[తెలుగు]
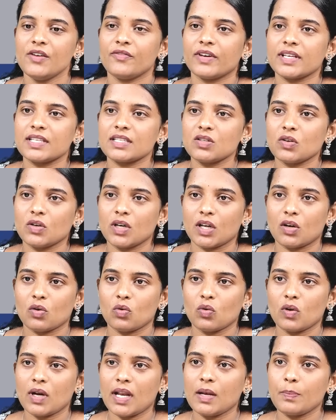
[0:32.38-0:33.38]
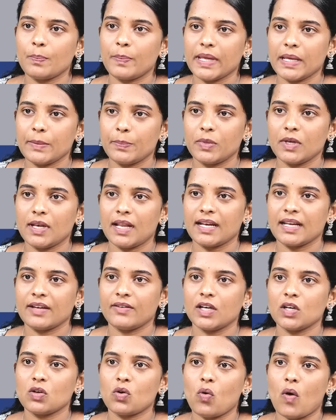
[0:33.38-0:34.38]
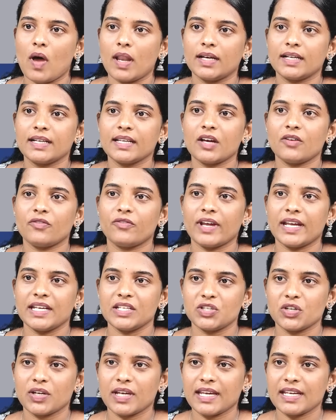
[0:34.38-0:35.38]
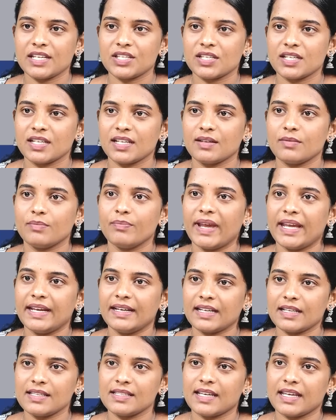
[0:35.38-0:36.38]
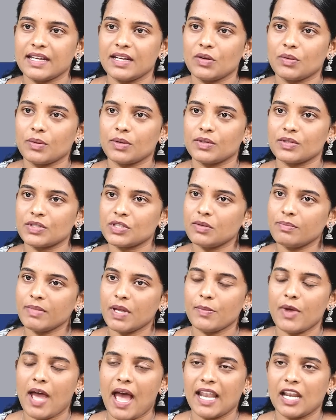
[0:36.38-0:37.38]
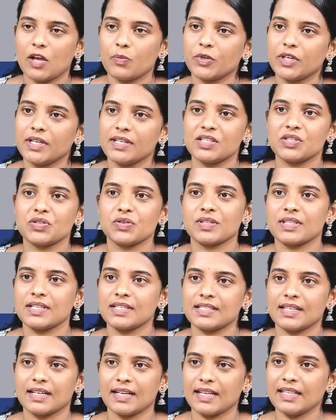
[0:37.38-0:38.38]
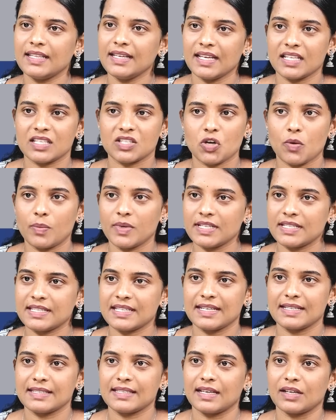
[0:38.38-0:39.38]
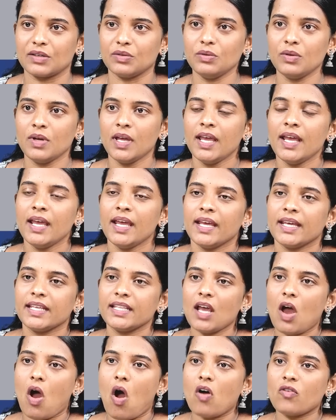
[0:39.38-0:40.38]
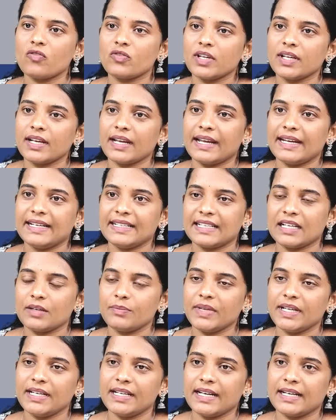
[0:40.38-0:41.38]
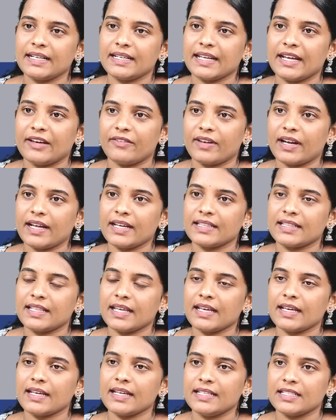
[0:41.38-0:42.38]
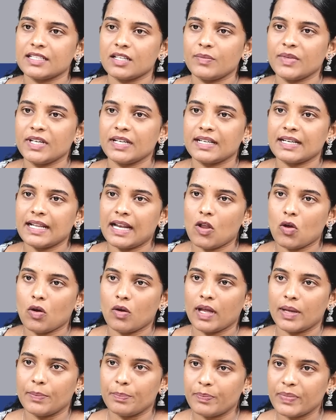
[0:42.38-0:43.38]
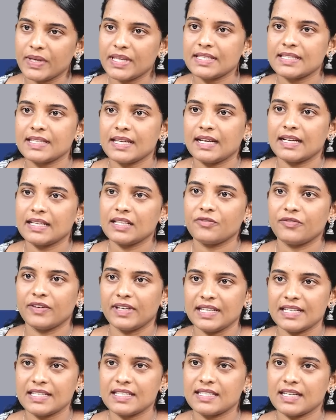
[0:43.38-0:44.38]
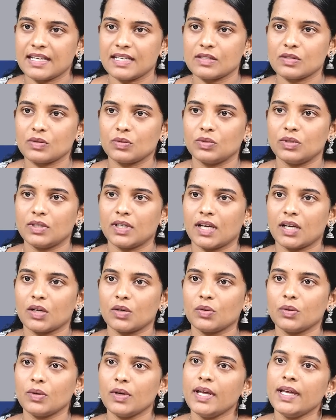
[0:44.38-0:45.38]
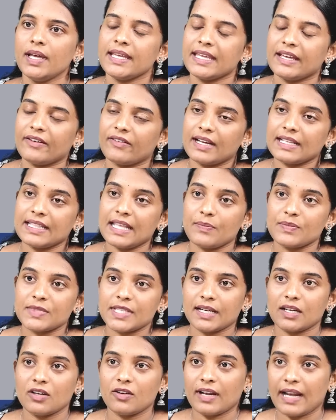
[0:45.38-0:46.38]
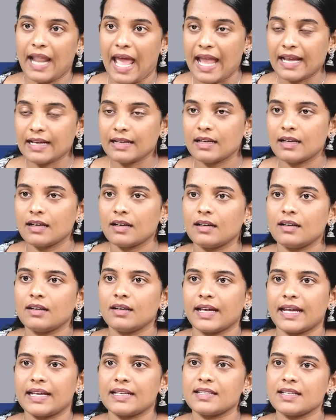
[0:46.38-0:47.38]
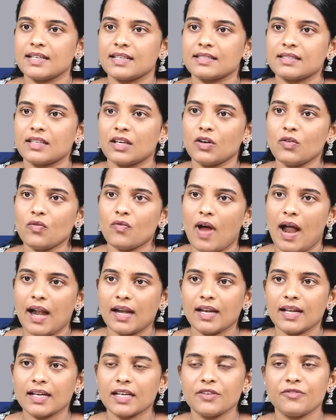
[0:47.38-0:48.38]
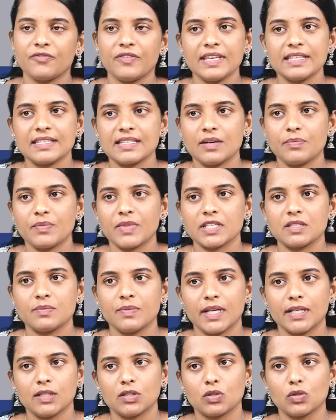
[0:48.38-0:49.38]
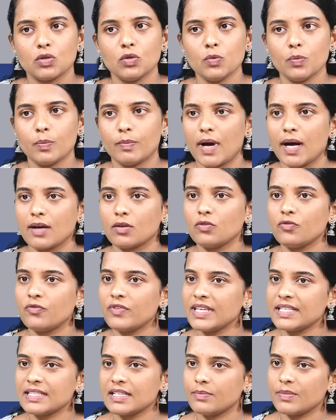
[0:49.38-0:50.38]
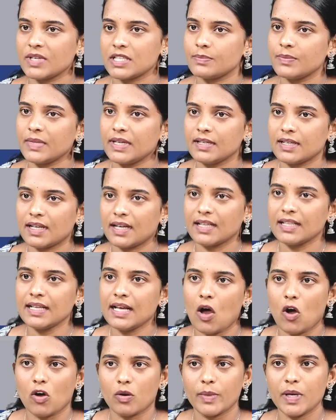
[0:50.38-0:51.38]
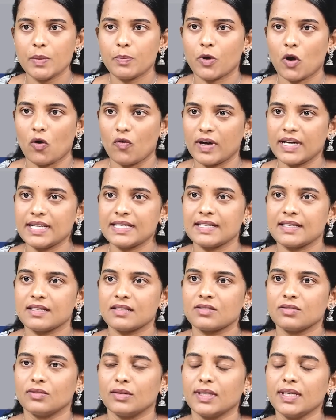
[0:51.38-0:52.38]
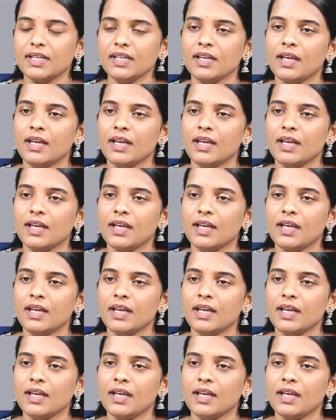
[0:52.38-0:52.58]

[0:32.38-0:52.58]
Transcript: ఫస్ట్ ఒక రూరల్ పీపుల్ అనేవాళ్ళు క్వాలిటీ ఆఫ్ ఎడ్యుకేషన్ మెయింటైన్ చేయడం కోసం మేము హాలపూర్ ఇన్స్టిట్యూషన్స్ అనేది ఎస్టాబ్లిష్ చేశారు ఇది ఆఫ్టర్ ఇంటర్మీడియట్ ఎవరైతే ఇంటర్మీడియట్లో ఎంపీసీ అనేది ఫినిష్ చేసుకుంటారో ఎవరైతే ఎంసెట్లో ర్యాంక్ గెట్ చేస్తారో వాళ్ళకి ఫీజ్ రెంబర్స్మెంట్ త్రూ మాకు ఫీజ్ రెంబర్స్మెంట్ అనేది గవర్నమెంట్ ప్రొవైడ్ చేస్తుంది